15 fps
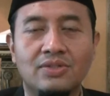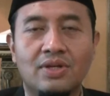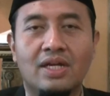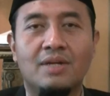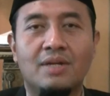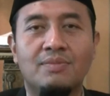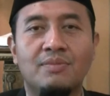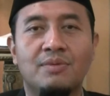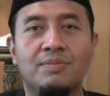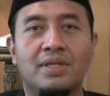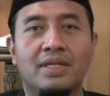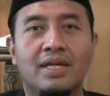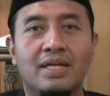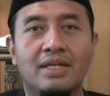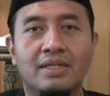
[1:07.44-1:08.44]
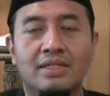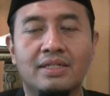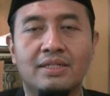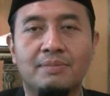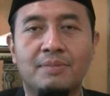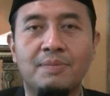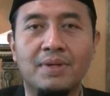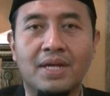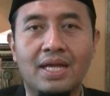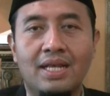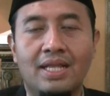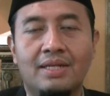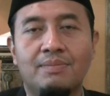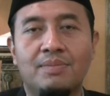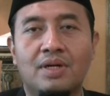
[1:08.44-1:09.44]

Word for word: Pansu akan memberikan uh, pembekalan